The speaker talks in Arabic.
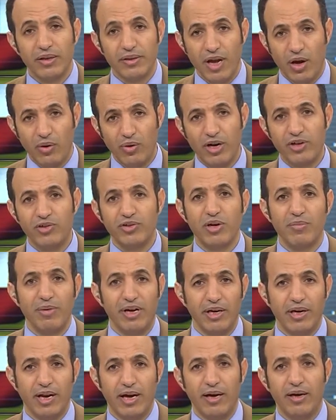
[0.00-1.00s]
دعونا
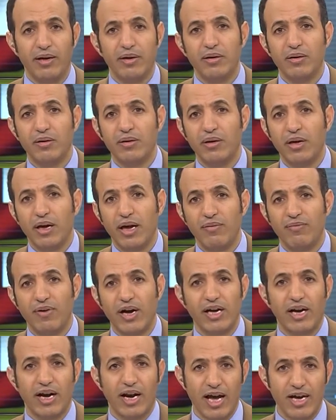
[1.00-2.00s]
نستمع إلى
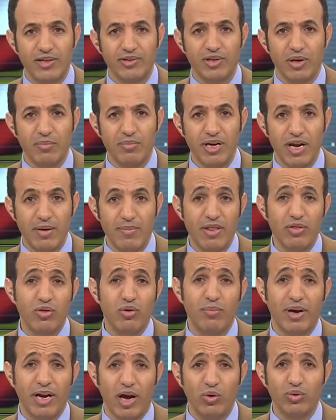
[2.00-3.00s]
الفقرة الخاصة باليمن
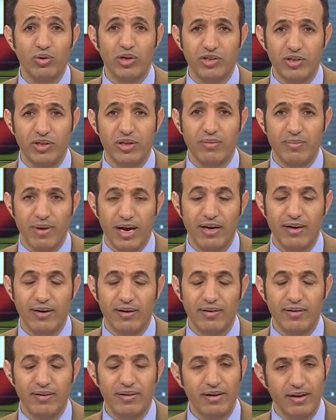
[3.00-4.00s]
ثم نعود لاستكمال
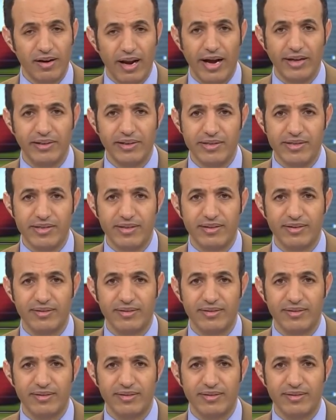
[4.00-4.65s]
الحديث